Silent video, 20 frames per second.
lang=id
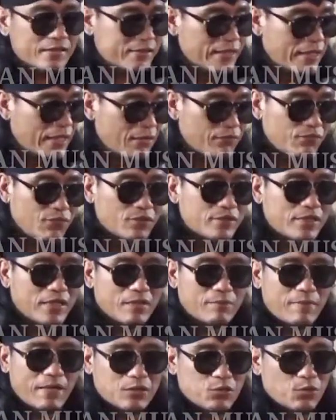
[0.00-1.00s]
Telepon
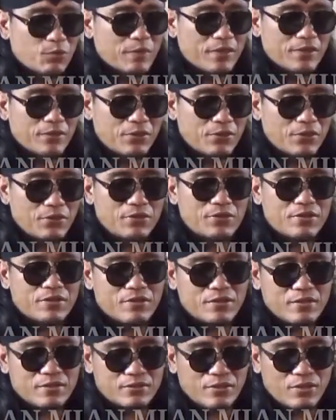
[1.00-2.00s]
dari Pak Gubernur,
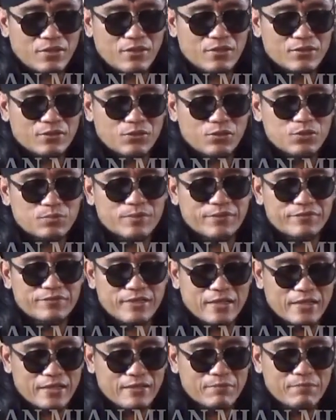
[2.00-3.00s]
tolong Gus
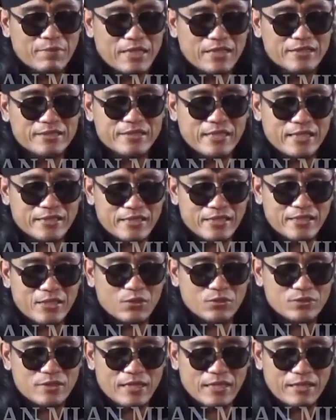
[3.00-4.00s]
minta pengajiannya
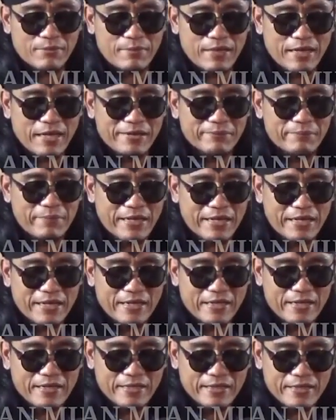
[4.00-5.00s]
nggak usah
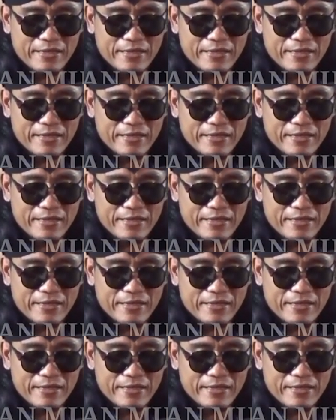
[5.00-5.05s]
lama-lama.